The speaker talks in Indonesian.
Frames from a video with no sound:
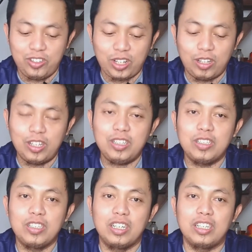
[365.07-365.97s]
Insya Allah,
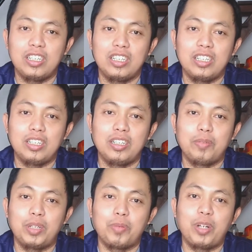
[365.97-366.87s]
eh,
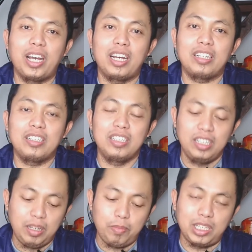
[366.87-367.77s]
mudah-mudahan
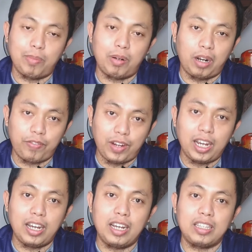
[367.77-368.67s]
bisa
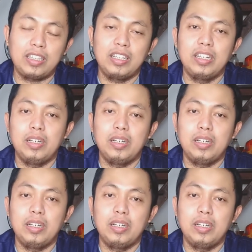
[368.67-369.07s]
bermanfaat